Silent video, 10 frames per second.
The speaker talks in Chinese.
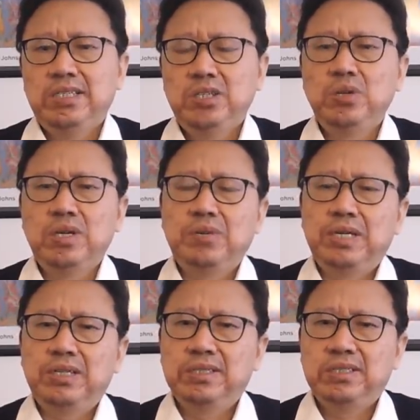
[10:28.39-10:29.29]
又有一
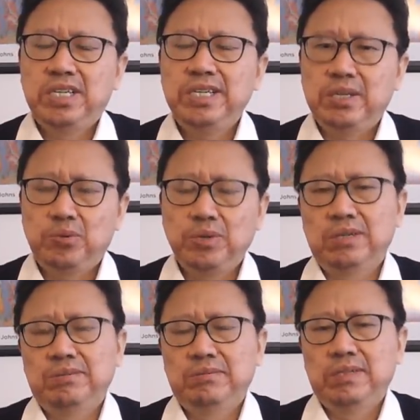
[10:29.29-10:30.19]
位青年坠
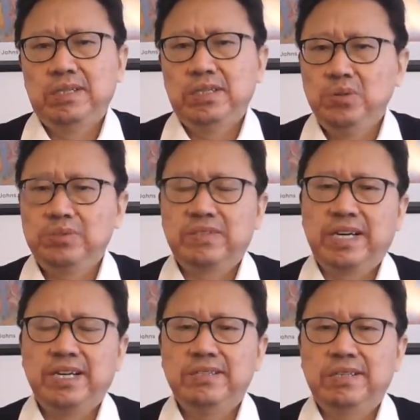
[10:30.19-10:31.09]
楼，又是
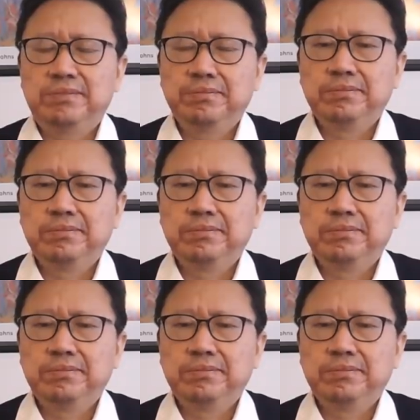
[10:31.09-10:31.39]
黑衣人，